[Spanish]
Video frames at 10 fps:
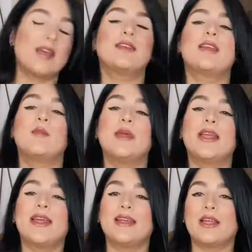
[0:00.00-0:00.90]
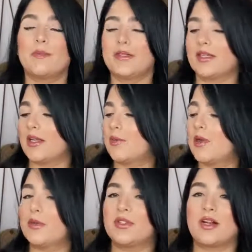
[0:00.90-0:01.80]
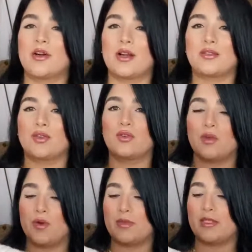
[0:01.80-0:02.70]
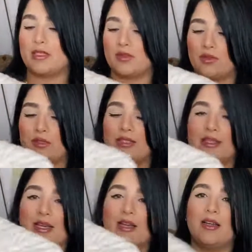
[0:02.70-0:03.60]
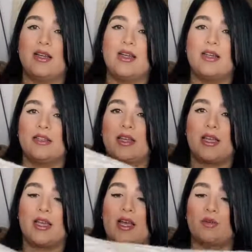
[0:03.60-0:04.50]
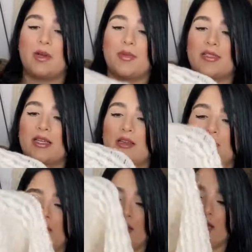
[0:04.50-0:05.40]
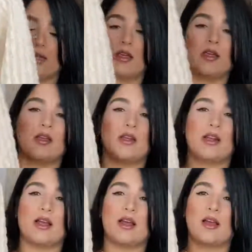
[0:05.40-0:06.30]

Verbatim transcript: También estas piezas que les voy a mostrar ahora son como imitación de Sara de algunas piezas que vi eh, en, la,